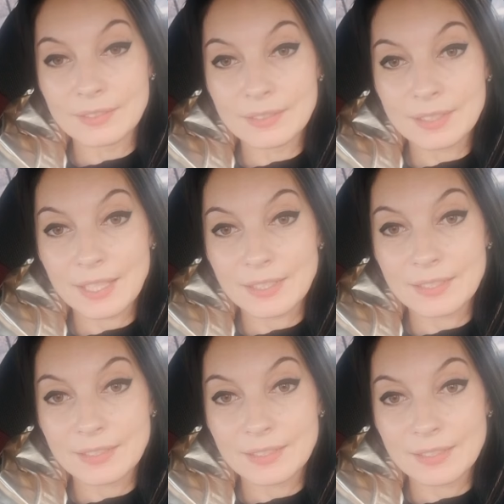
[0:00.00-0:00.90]
стать
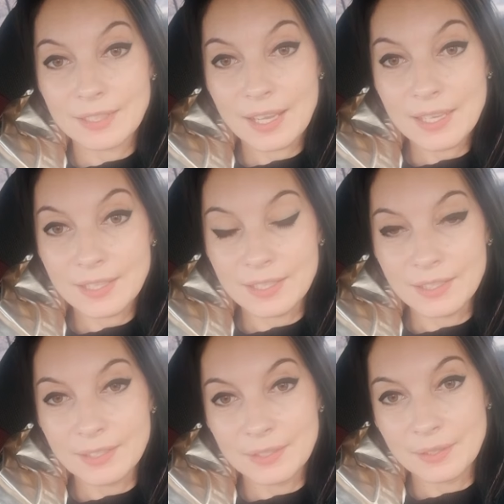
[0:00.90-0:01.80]

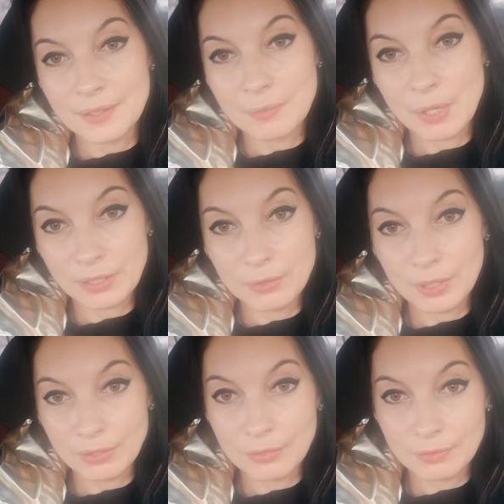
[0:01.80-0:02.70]
коллегой,
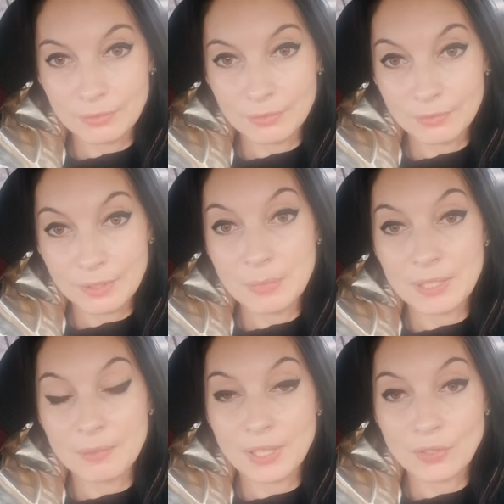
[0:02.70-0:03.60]
партнера
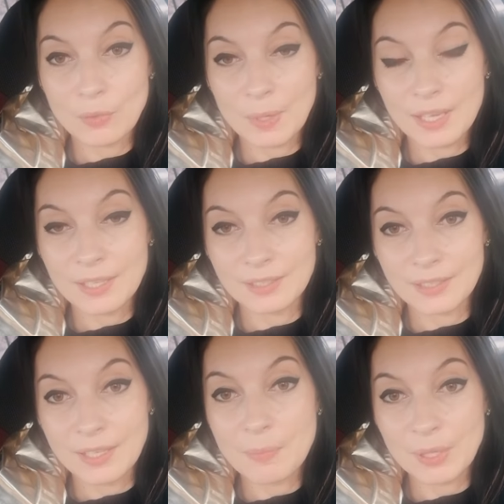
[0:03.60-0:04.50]
именно нашего
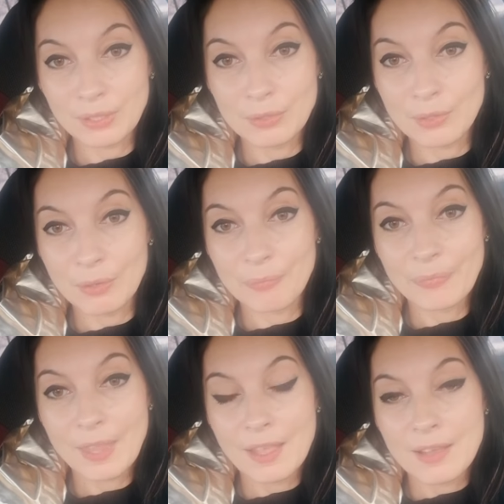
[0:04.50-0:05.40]
проекта, да, партнером
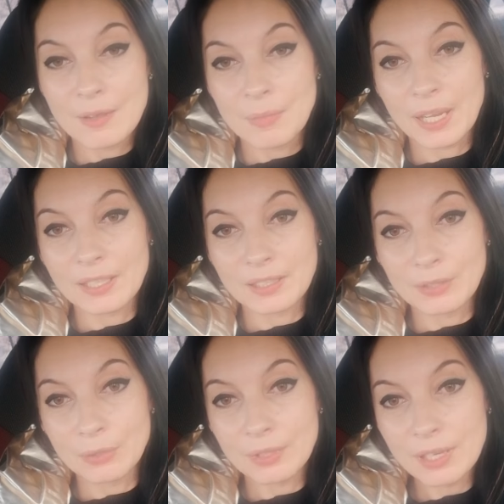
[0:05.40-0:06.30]
проекта
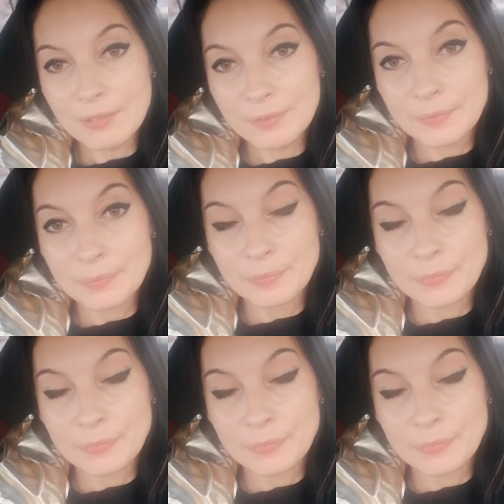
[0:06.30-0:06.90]
New Life –